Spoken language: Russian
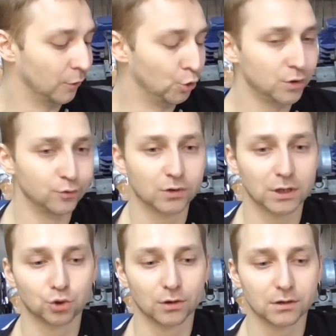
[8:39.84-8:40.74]
люди, у
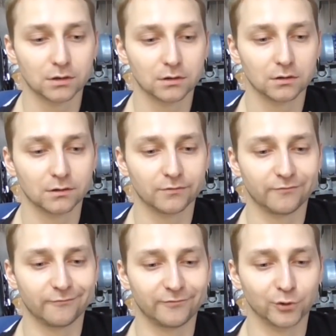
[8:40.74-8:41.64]
которых
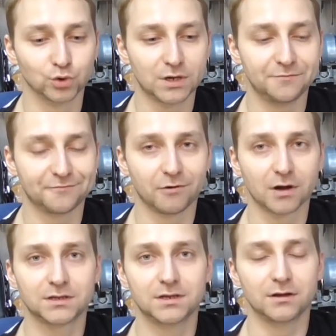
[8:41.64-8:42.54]
внутри, в
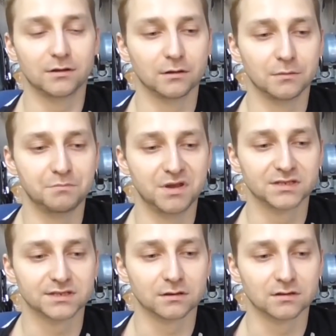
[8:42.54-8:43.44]
квартире,
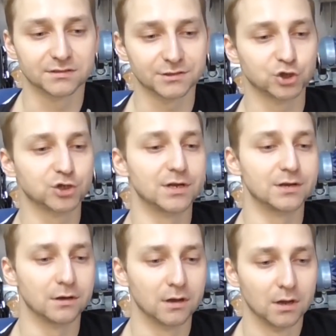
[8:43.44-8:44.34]
без
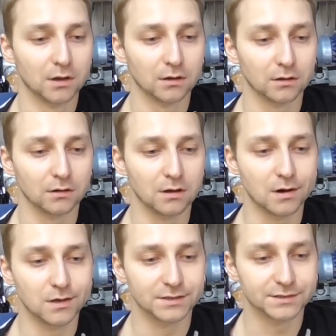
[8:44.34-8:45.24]
разрешения
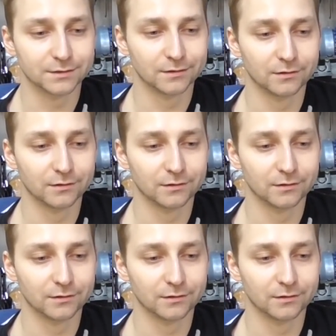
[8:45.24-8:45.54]
рылись